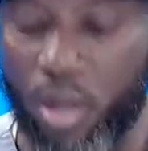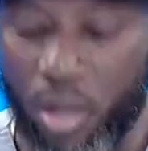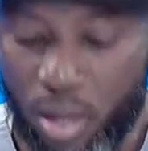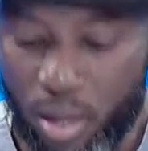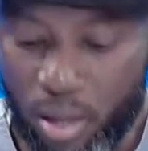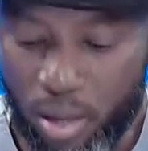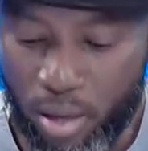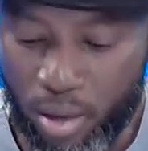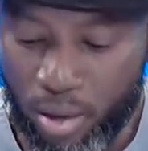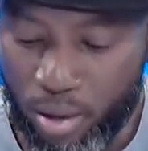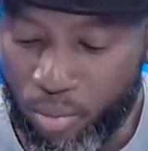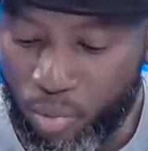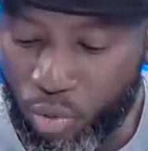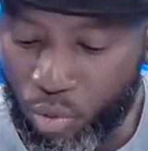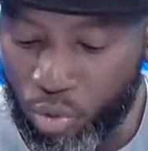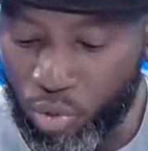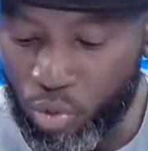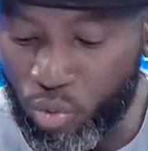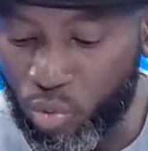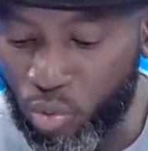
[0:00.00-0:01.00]
euh,
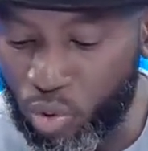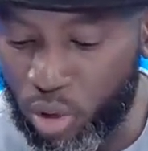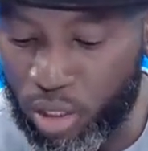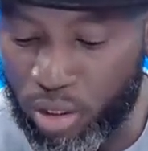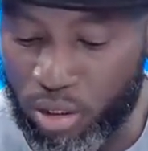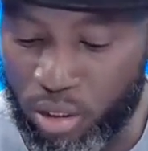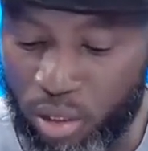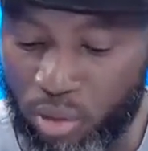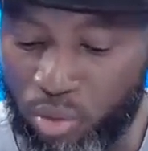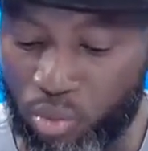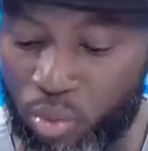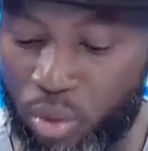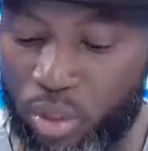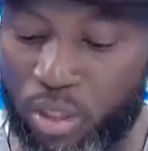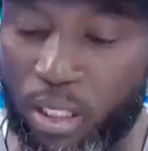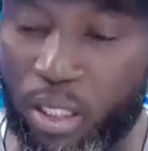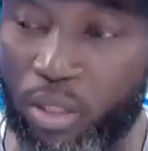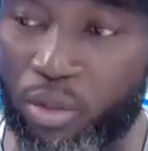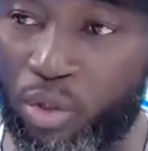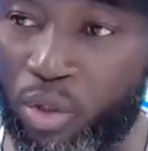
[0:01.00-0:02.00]
beaucoup de courage à tous
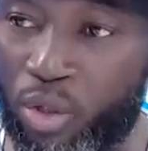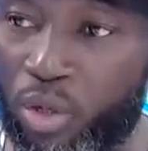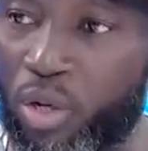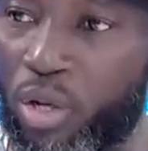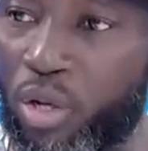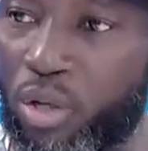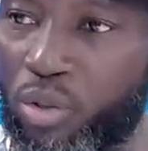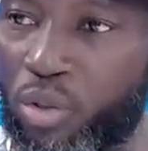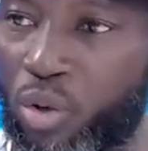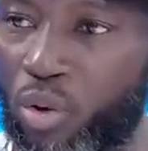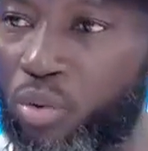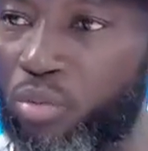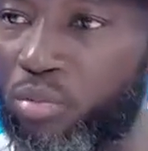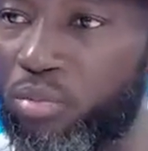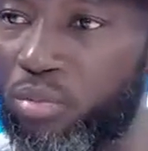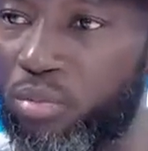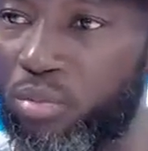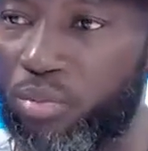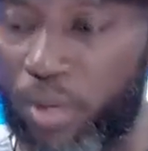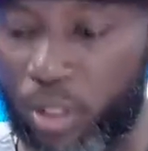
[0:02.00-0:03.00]
les acteurs. Donc,
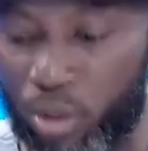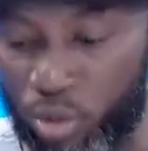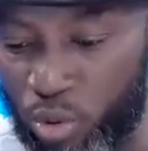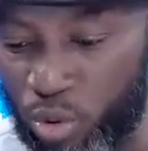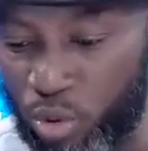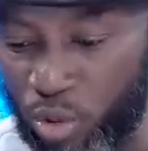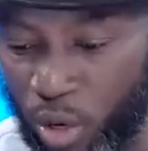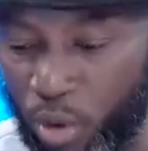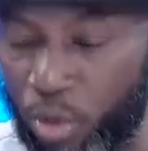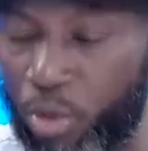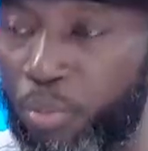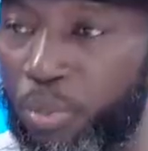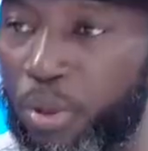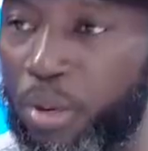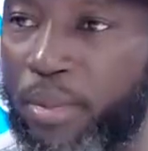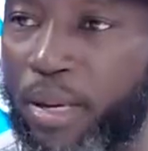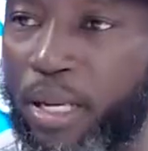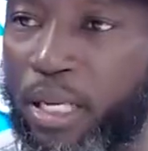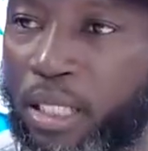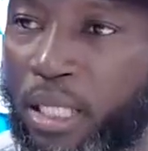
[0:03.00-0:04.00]
parce qu'il y a une
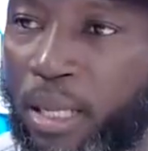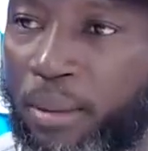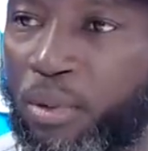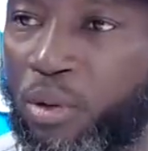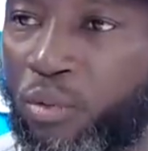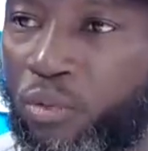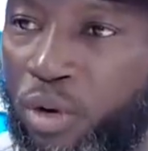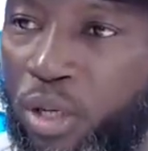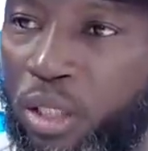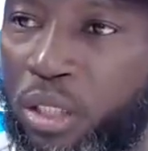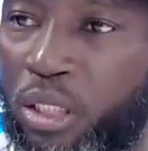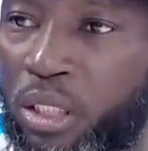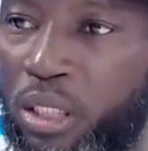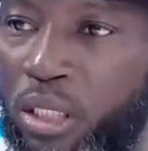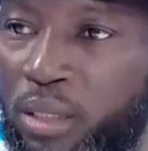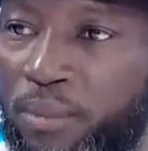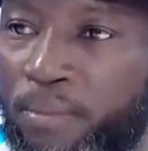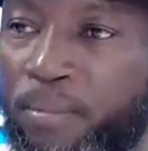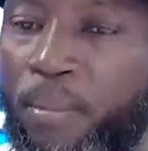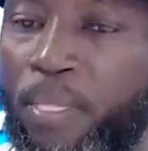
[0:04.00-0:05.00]
première étape de
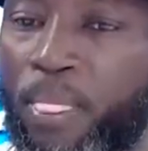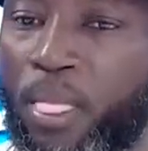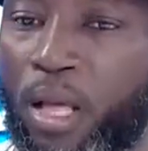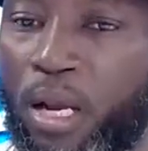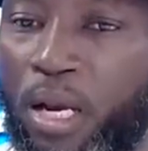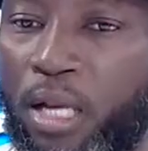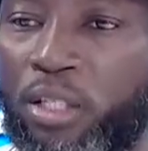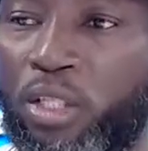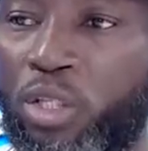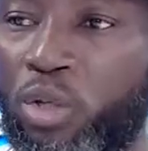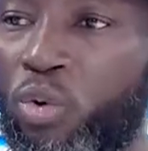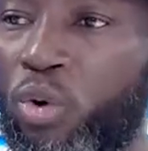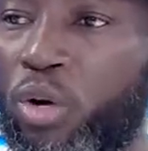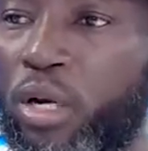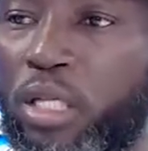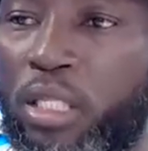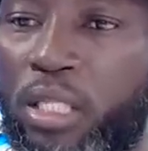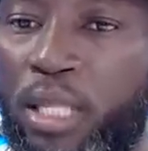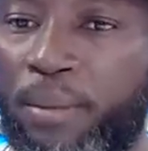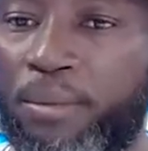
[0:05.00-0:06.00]
franchie. La seconde
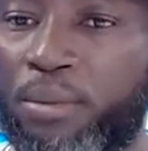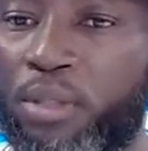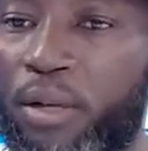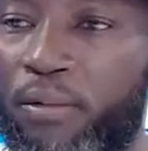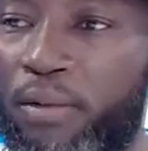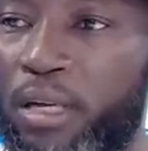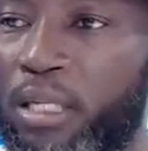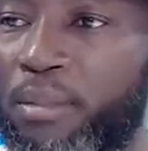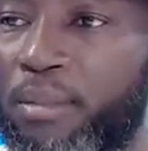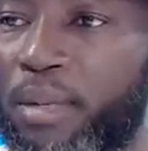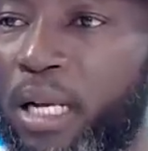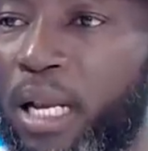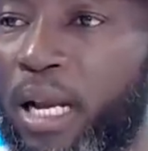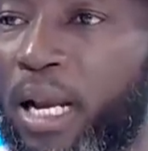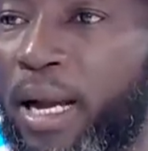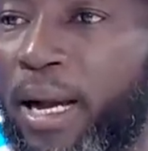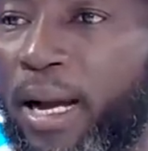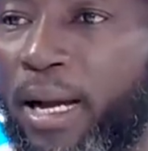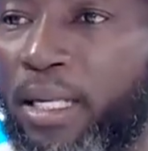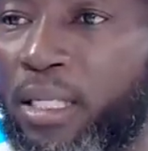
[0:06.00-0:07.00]
étape, ça va être maintenant
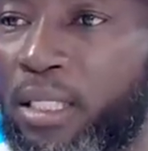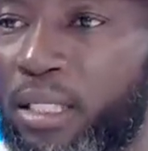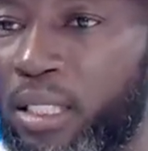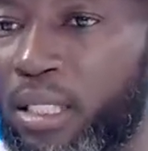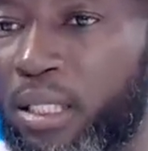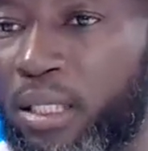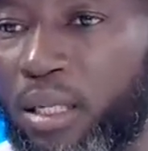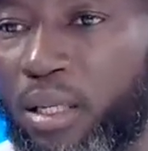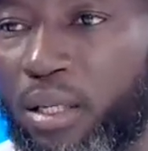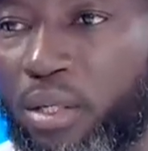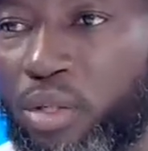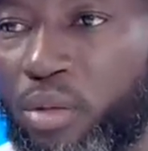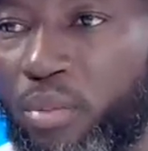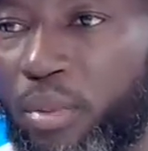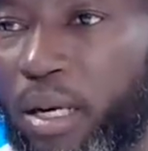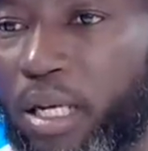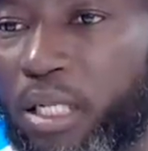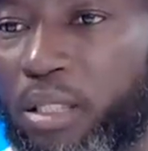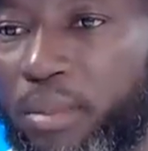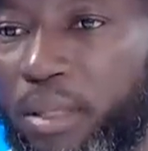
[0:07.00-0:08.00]
la qualité du
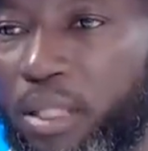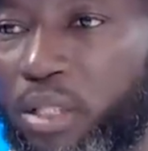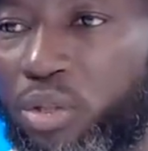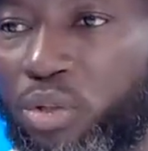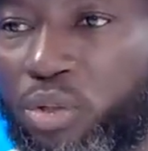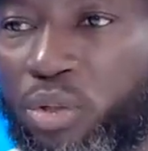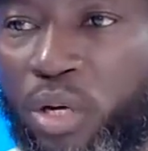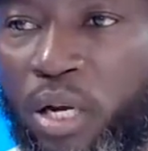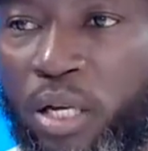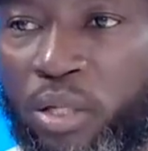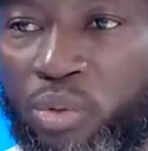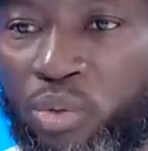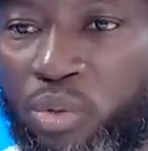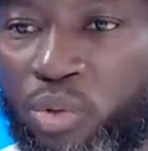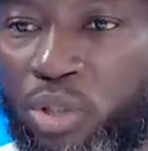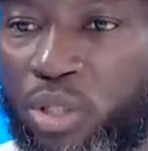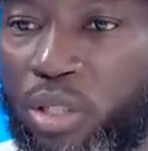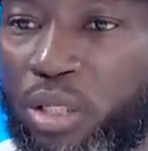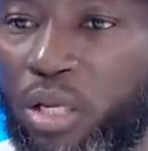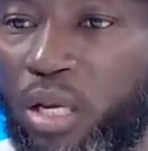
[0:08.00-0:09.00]
management qui sera
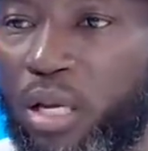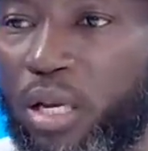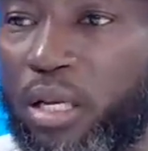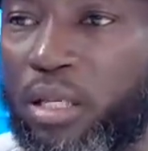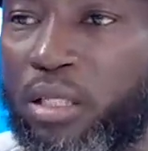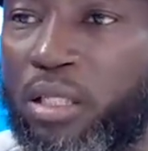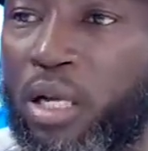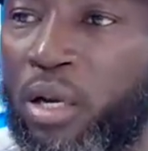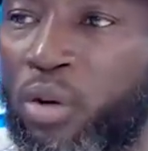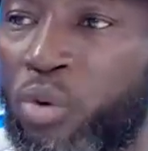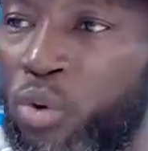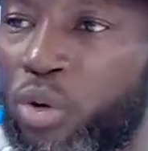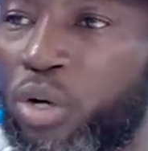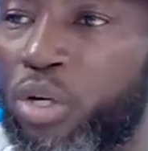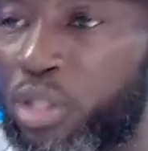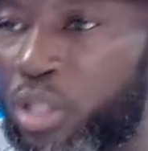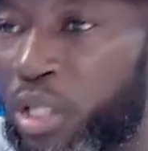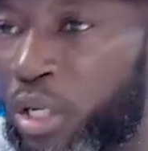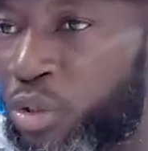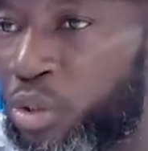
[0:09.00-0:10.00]
associée. Et c'est à l'aune de
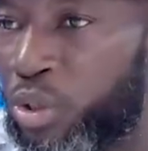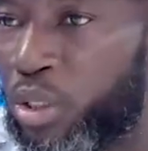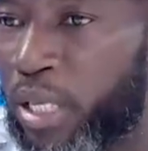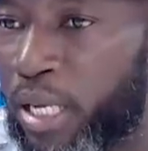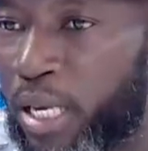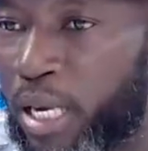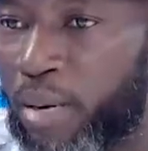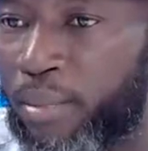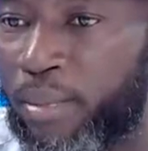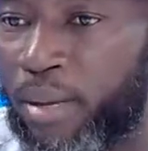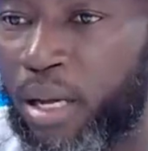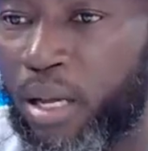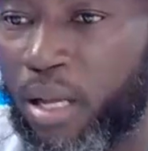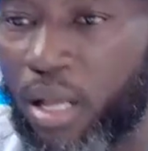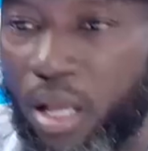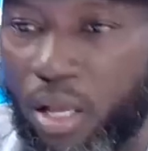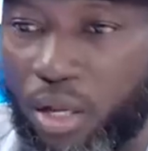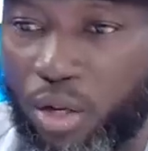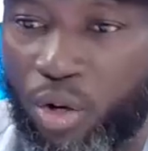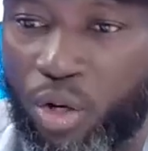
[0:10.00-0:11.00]
ces résultats également
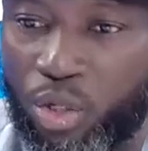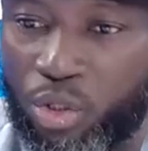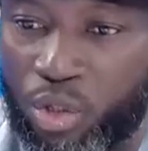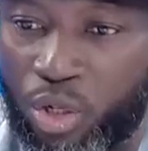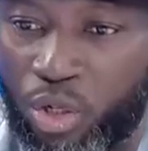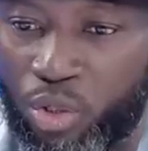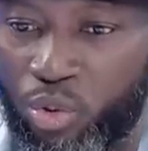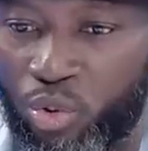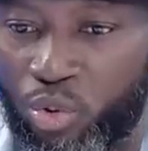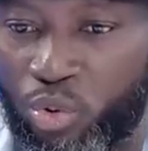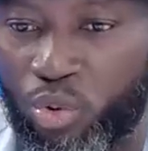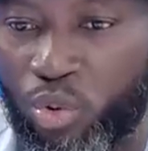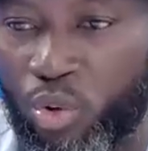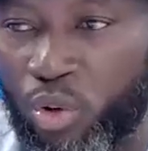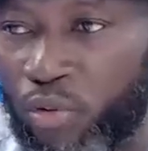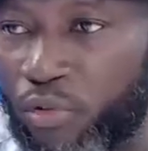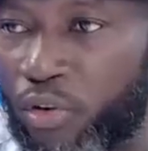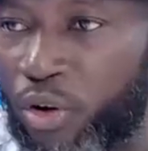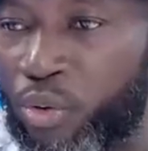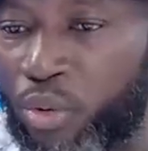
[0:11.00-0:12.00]
que les uns et les autres seront
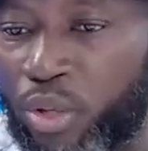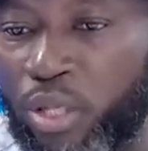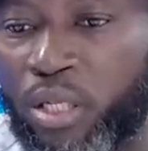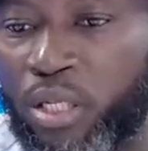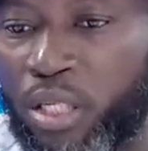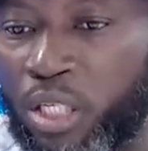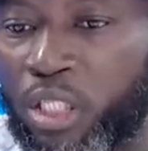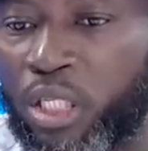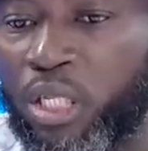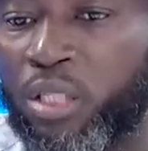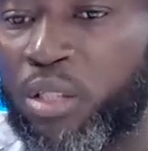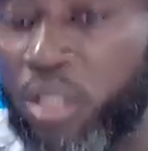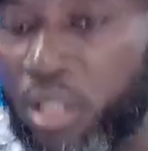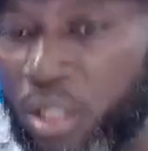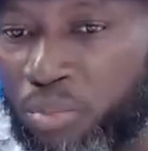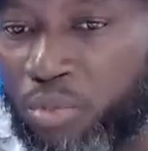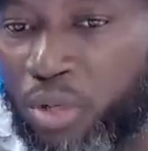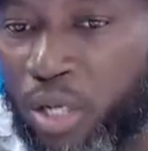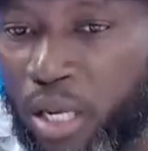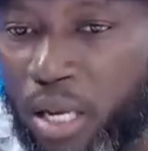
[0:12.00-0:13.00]
évalués. Et déjà, j'ai
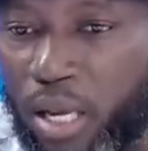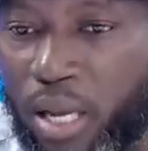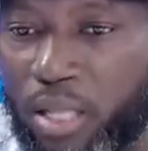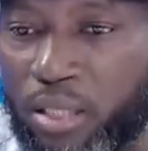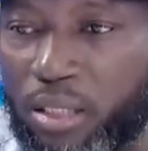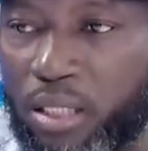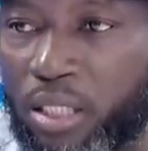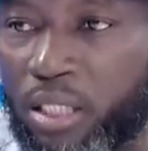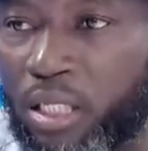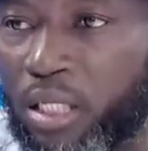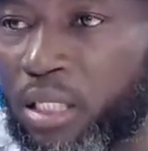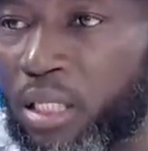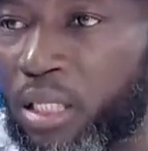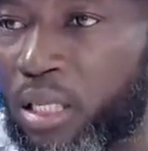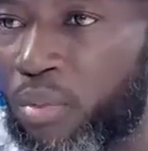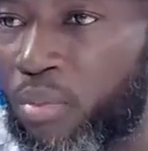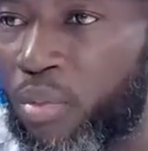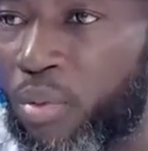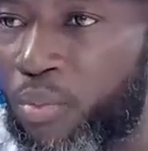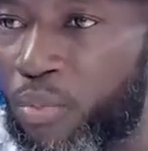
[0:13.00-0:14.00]
dit bien, c'est déjà
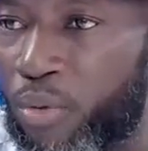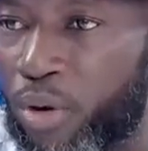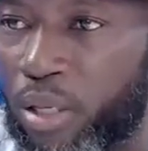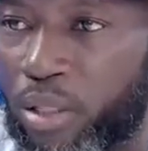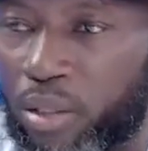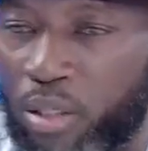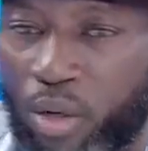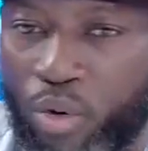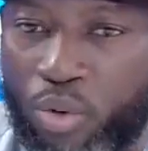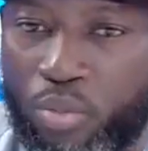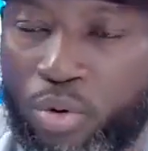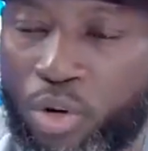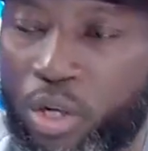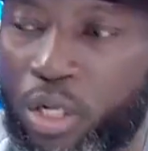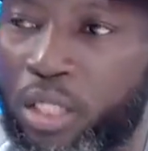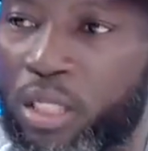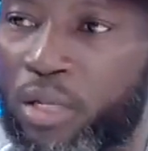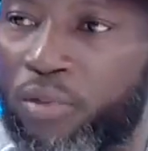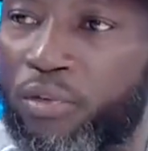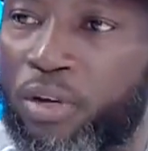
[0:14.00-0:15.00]
un bon point dans le milieu
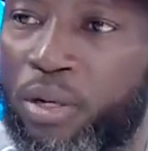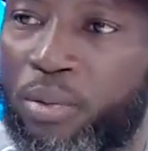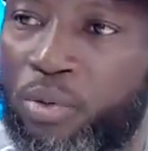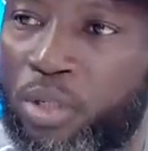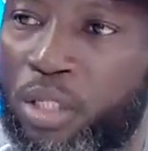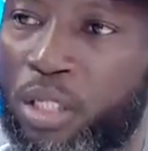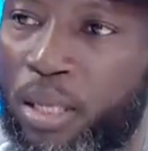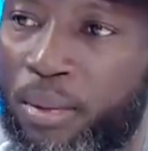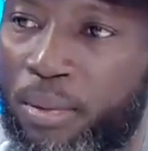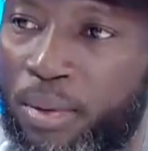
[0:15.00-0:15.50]
des affaires burkinabé.